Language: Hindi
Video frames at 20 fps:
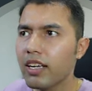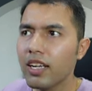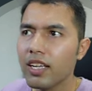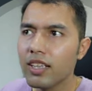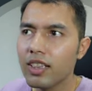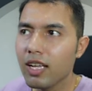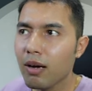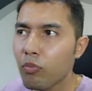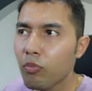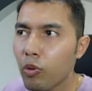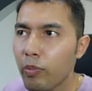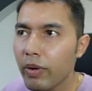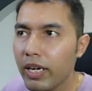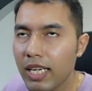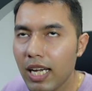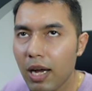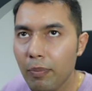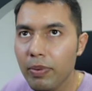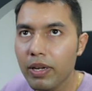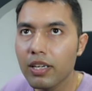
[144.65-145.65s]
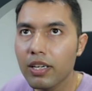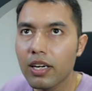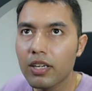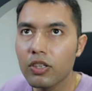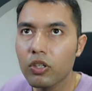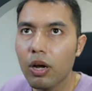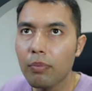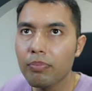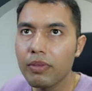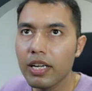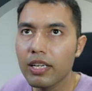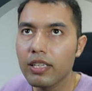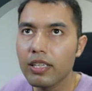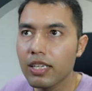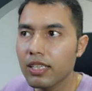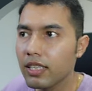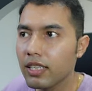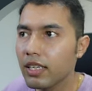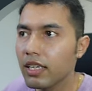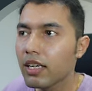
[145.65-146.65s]
द मोमेंट आप ये करते हो आप देखना
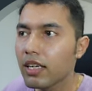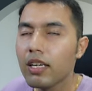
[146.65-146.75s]
कि